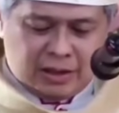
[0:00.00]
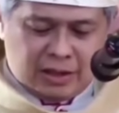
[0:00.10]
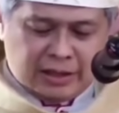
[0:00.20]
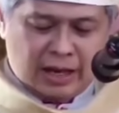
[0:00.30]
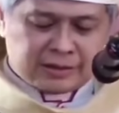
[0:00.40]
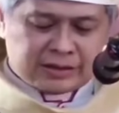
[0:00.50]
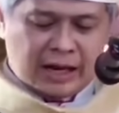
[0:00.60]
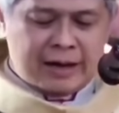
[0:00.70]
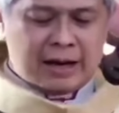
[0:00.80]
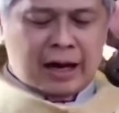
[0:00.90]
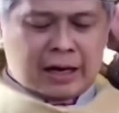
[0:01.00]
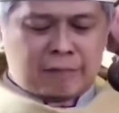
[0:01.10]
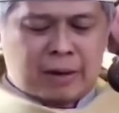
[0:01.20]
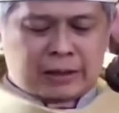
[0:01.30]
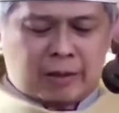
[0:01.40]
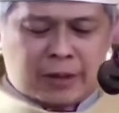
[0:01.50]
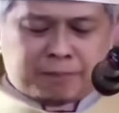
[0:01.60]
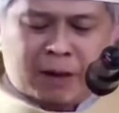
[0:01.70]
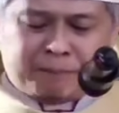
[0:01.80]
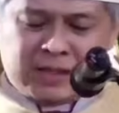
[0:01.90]
yang sadar akan martabat
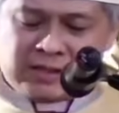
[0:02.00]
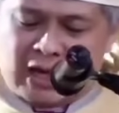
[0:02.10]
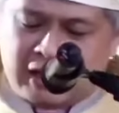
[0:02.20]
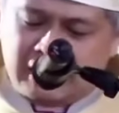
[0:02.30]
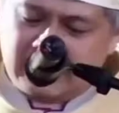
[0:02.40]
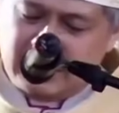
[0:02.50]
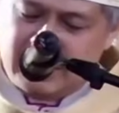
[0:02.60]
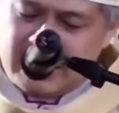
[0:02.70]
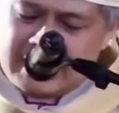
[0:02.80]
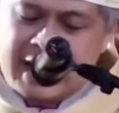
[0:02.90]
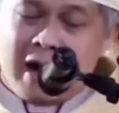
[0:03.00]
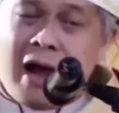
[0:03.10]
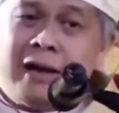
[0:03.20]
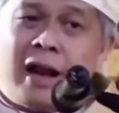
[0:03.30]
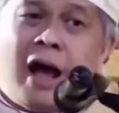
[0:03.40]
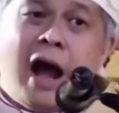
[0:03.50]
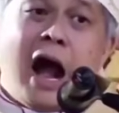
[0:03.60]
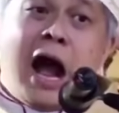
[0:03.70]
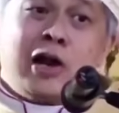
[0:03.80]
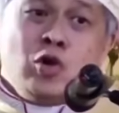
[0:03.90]
baptisan yang adalah
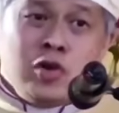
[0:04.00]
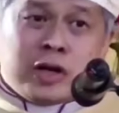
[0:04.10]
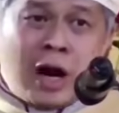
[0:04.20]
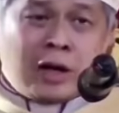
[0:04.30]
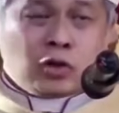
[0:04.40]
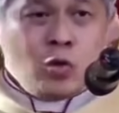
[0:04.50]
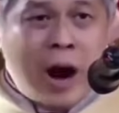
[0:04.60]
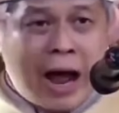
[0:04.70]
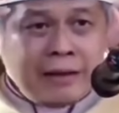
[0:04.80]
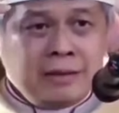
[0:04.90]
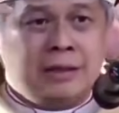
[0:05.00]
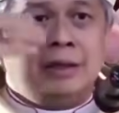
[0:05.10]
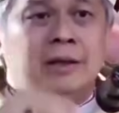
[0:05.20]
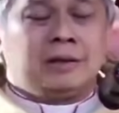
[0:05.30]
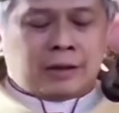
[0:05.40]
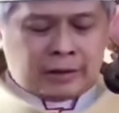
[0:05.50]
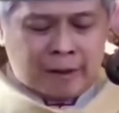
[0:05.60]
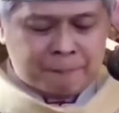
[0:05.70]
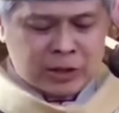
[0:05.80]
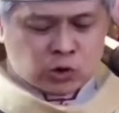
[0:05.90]
anugerah Tuhan
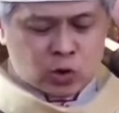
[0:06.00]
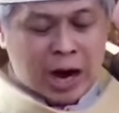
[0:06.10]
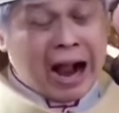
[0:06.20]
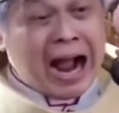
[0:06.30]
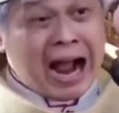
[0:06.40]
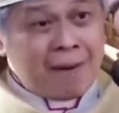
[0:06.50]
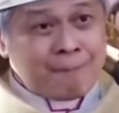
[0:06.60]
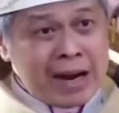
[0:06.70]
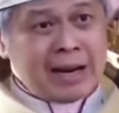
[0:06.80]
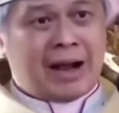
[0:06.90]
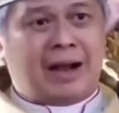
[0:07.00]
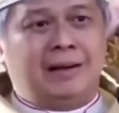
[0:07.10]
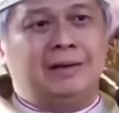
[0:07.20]
tetapi juga amanah,